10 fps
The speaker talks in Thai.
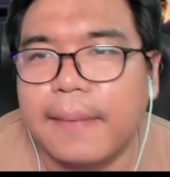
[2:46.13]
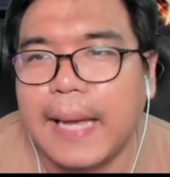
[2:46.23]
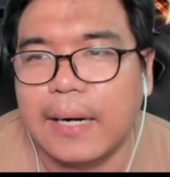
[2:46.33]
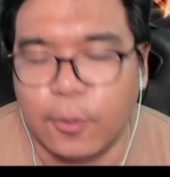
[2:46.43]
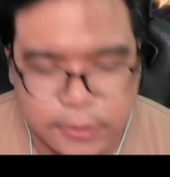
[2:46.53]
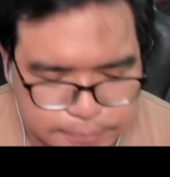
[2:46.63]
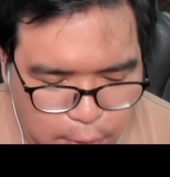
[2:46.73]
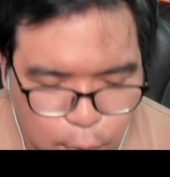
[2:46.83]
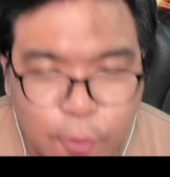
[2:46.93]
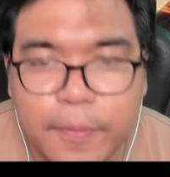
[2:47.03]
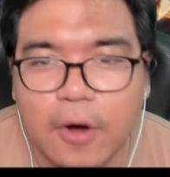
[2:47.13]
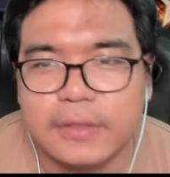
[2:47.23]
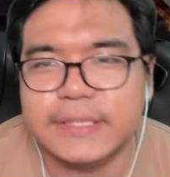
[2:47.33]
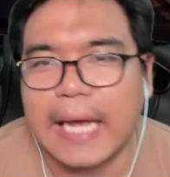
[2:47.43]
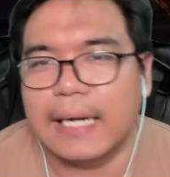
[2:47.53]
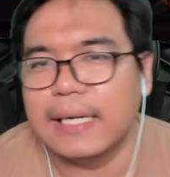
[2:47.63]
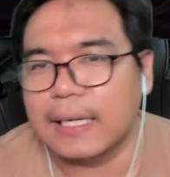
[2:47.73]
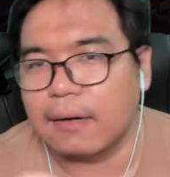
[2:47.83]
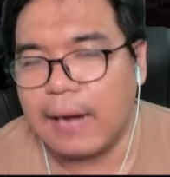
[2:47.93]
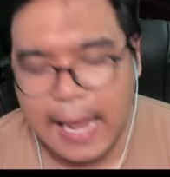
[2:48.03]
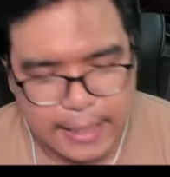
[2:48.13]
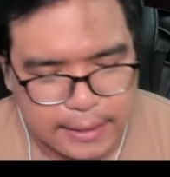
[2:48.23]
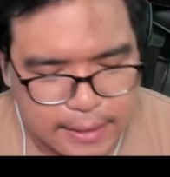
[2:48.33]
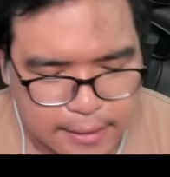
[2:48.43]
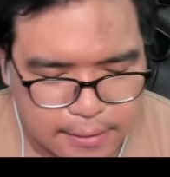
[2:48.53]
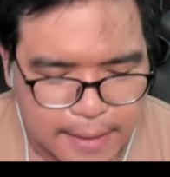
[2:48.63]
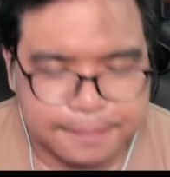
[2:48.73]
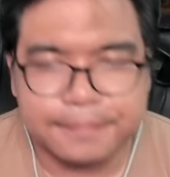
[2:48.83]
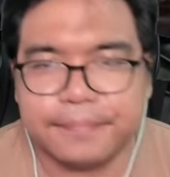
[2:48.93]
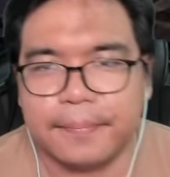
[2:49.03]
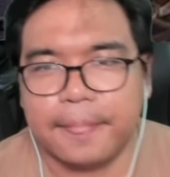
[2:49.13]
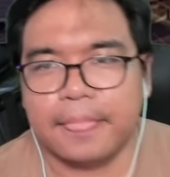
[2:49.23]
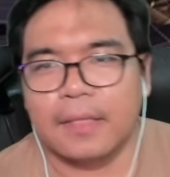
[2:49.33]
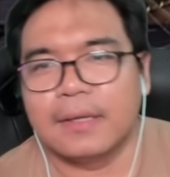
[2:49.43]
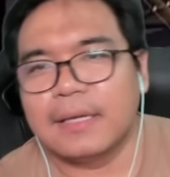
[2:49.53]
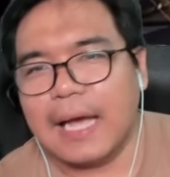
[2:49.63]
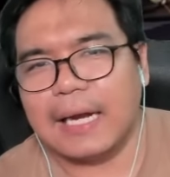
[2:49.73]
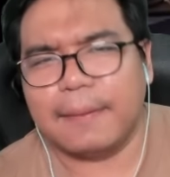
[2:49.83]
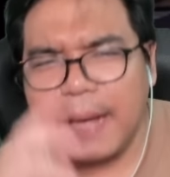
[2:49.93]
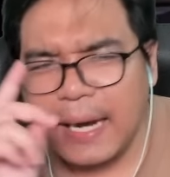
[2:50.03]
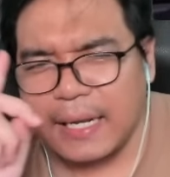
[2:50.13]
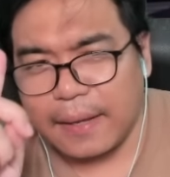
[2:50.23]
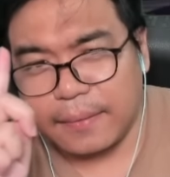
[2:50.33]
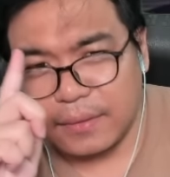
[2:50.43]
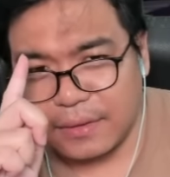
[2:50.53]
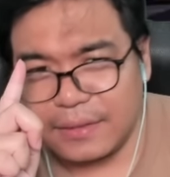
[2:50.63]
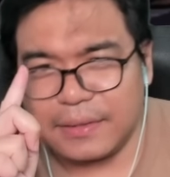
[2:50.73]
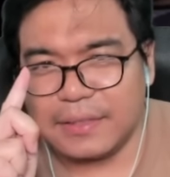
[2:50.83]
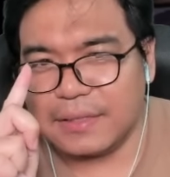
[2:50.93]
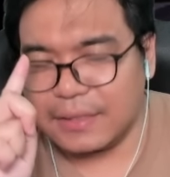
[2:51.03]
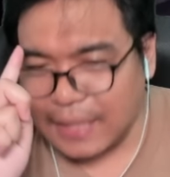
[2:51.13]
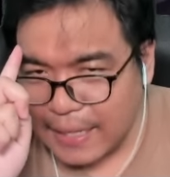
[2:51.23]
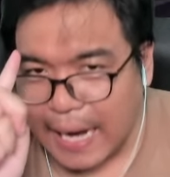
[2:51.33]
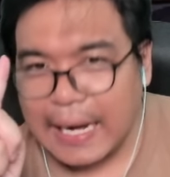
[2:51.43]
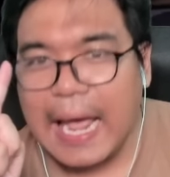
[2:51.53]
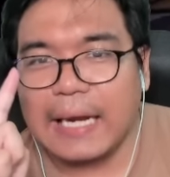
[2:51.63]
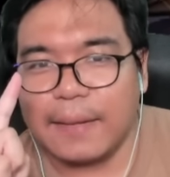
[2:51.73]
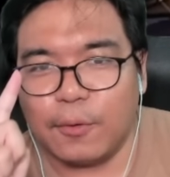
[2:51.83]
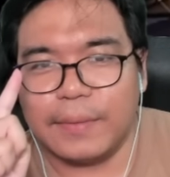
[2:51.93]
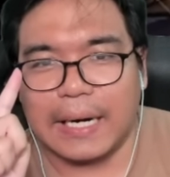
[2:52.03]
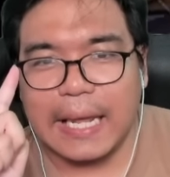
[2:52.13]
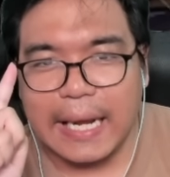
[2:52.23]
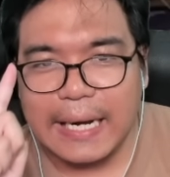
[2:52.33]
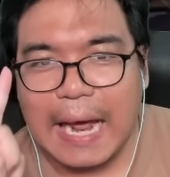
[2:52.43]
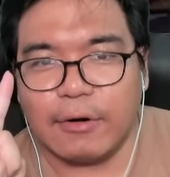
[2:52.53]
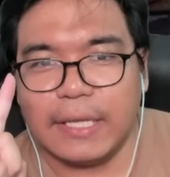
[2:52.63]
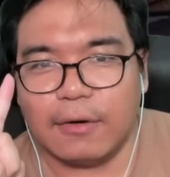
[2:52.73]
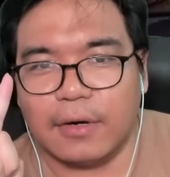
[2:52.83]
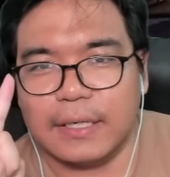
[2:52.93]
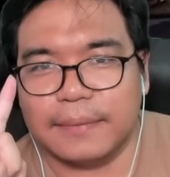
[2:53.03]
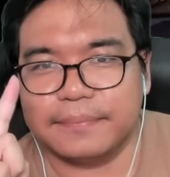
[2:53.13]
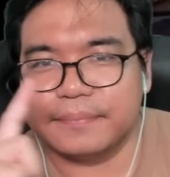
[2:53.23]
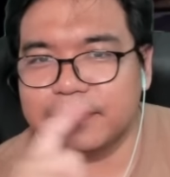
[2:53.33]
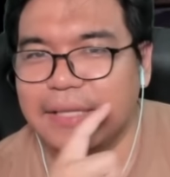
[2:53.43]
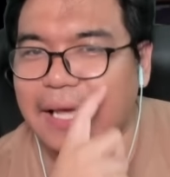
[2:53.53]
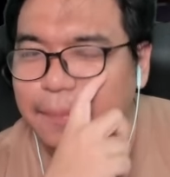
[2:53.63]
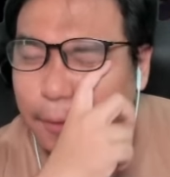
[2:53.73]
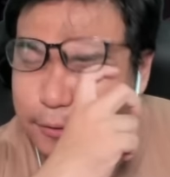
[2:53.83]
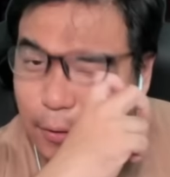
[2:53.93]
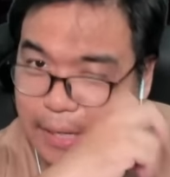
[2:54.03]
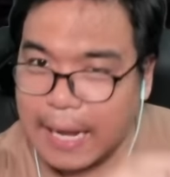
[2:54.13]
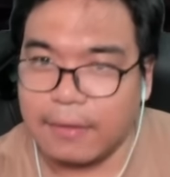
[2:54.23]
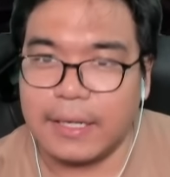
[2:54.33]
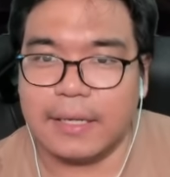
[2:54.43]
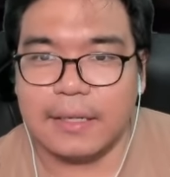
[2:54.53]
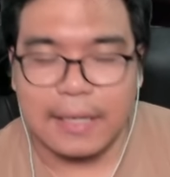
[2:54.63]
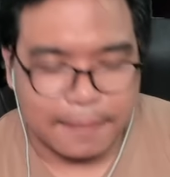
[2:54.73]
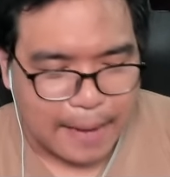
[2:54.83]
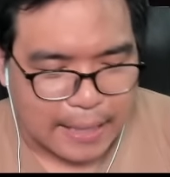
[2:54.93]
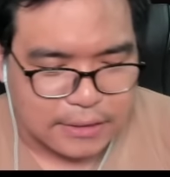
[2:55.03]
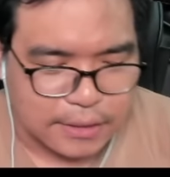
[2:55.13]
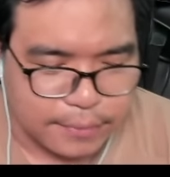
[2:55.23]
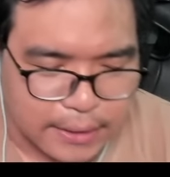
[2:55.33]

พันหกสิบสอง คูปองจะเหลือเท่าไหร่นะครับอันดับแรกเนี่ยถ้าอยากได้นะผมอยากได้แค่ดาวเดียวก่อนครับเนี่ยพอสองดาวเนี่ยลำบากชีวิต